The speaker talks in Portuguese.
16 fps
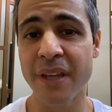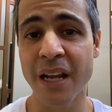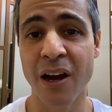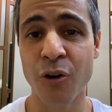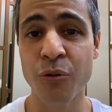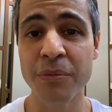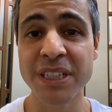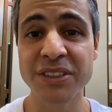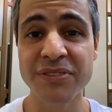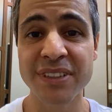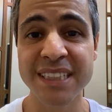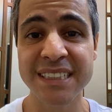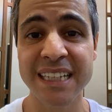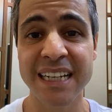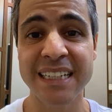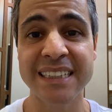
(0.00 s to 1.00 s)
Algumas
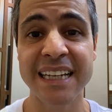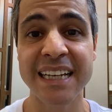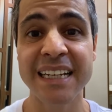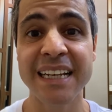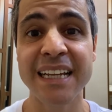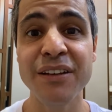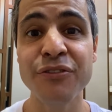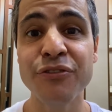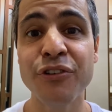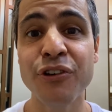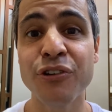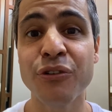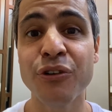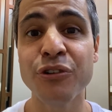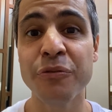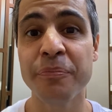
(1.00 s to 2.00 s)
vezes ela tem
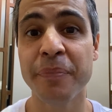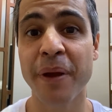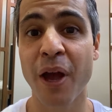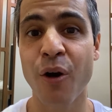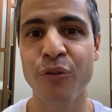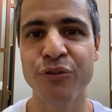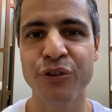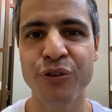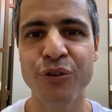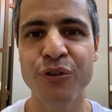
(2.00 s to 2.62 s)
linfonodo pélvico